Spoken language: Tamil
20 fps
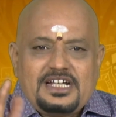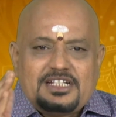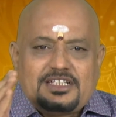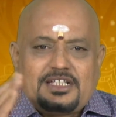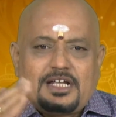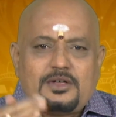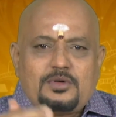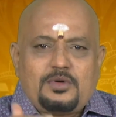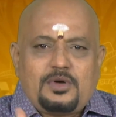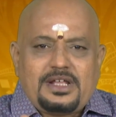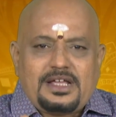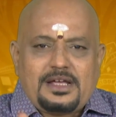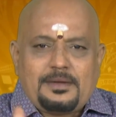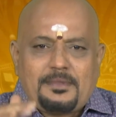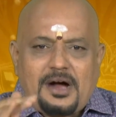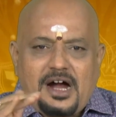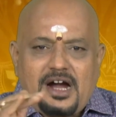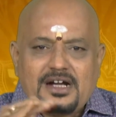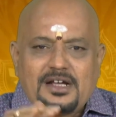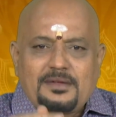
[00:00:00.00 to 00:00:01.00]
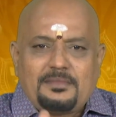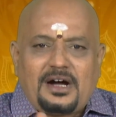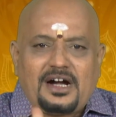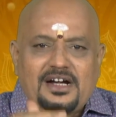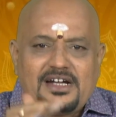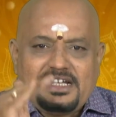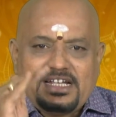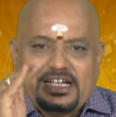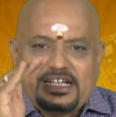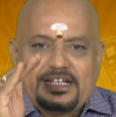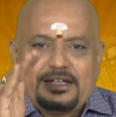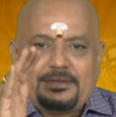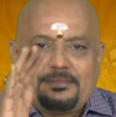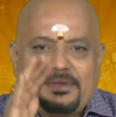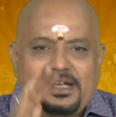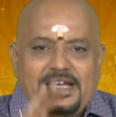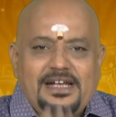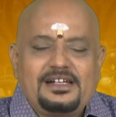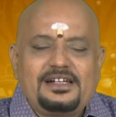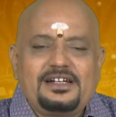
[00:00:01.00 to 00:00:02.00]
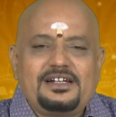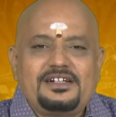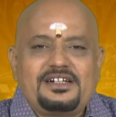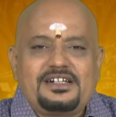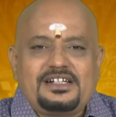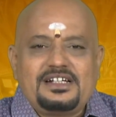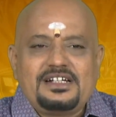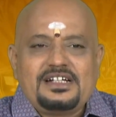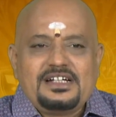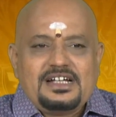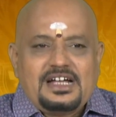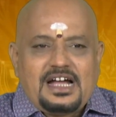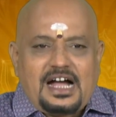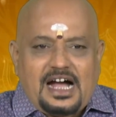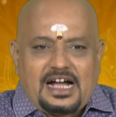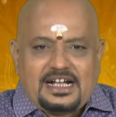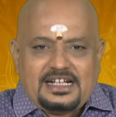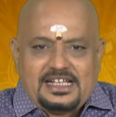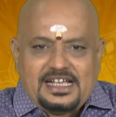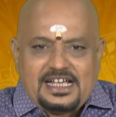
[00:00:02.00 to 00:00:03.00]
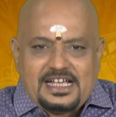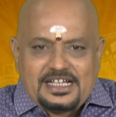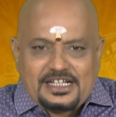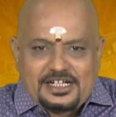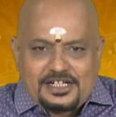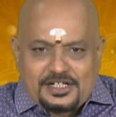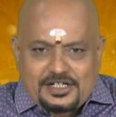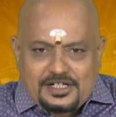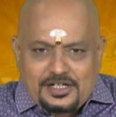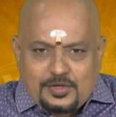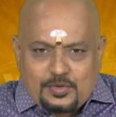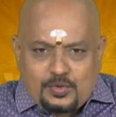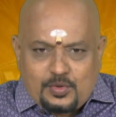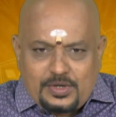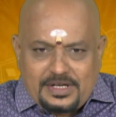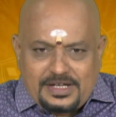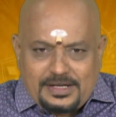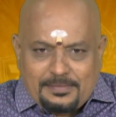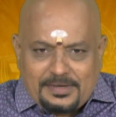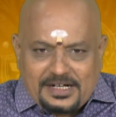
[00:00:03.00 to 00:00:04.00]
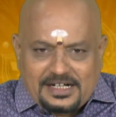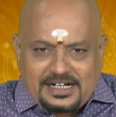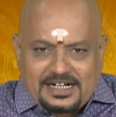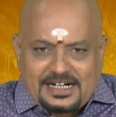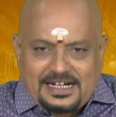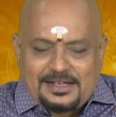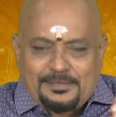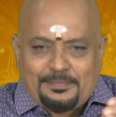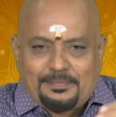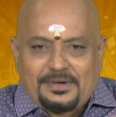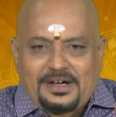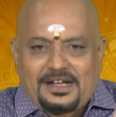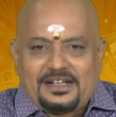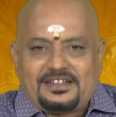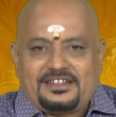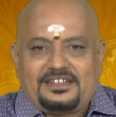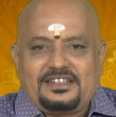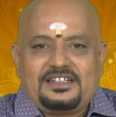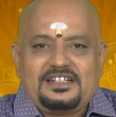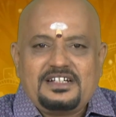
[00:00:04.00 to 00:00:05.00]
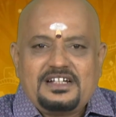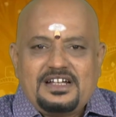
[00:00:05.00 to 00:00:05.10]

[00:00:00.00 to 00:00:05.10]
தன்னுடைய மாட மாளிகையின் மேல் நின்று அங்கே இருக்கக்கூடிய மக்களை பார்த்து